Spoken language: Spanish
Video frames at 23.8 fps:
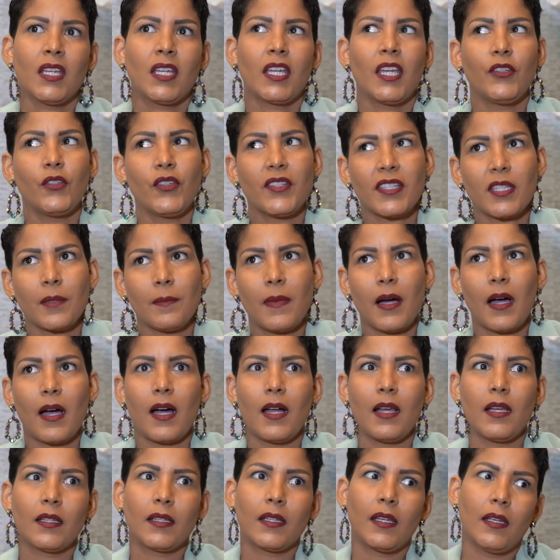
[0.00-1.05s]
Que yo hice
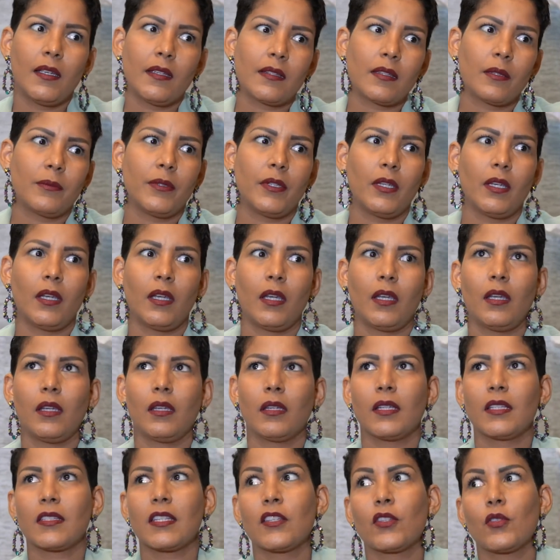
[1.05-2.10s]
mal, que hice
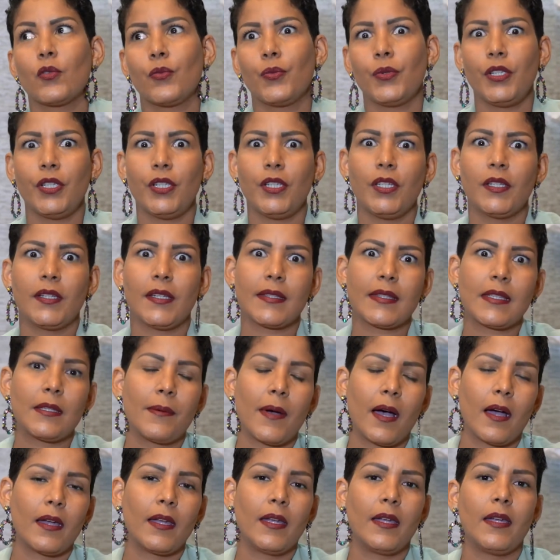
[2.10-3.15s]
bien, que si subí, que si
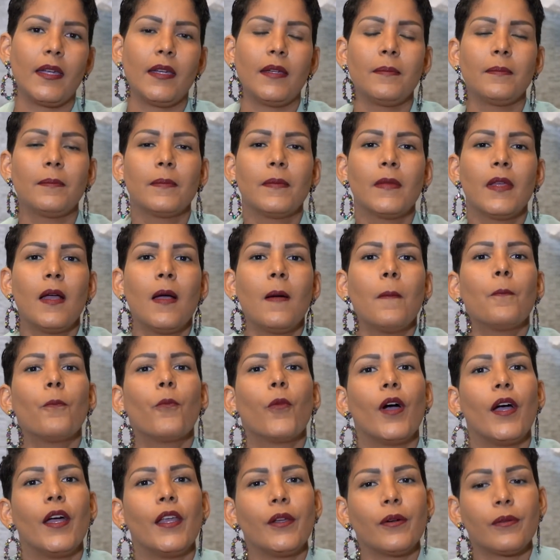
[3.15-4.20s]
bajé.
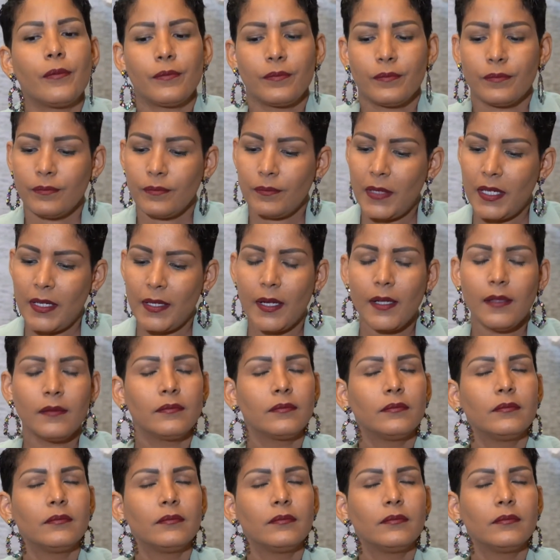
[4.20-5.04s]
Bueno, mira,